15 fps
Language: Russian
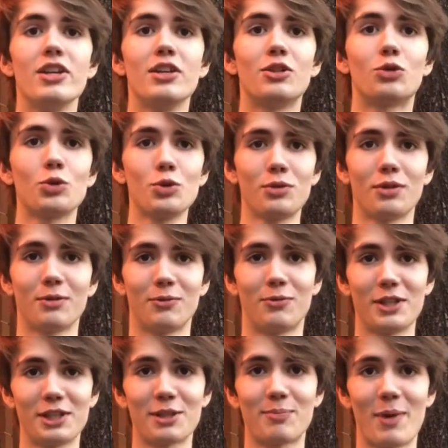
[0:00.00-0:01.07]
И тут
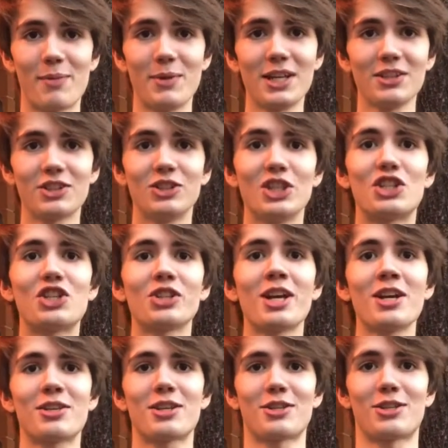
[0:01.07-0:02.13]
в этот момент
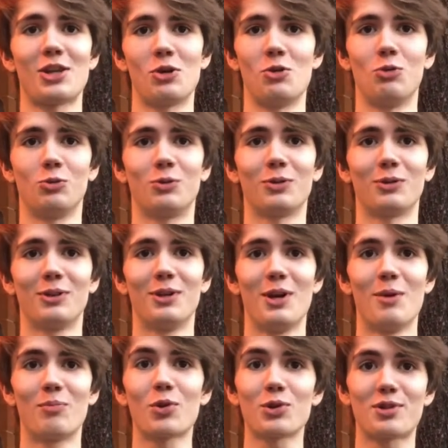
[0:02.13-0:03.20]
начинается салют.
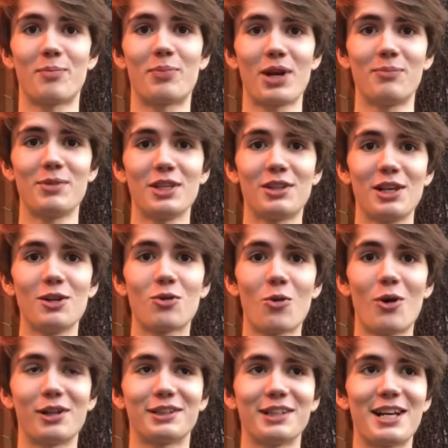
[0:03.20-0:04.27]
Просто прям
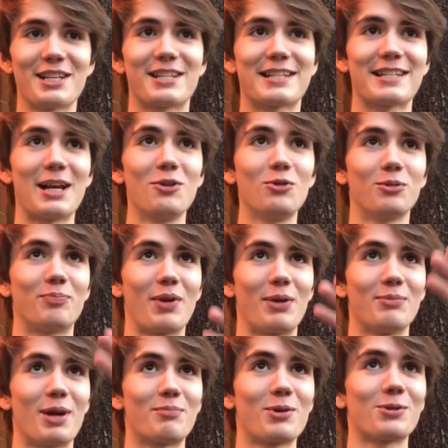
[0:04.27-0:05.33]
недалеко от нас салют,
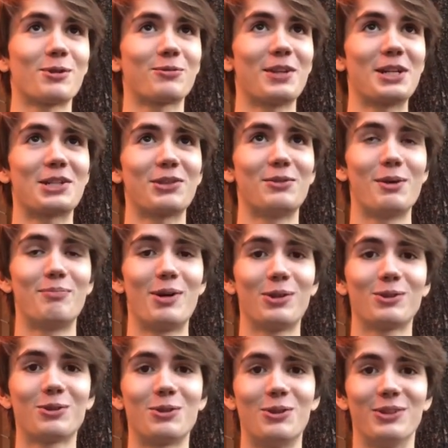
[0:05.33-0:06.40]
прям напротив нашего
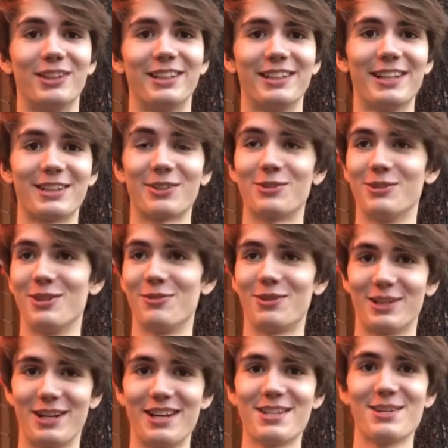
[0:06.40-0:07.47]
балкона. Я такой,
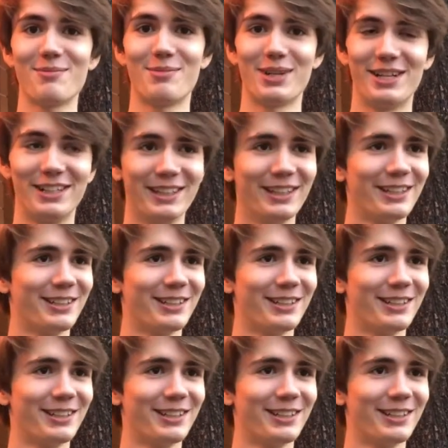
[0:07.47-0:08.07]
нифига себе.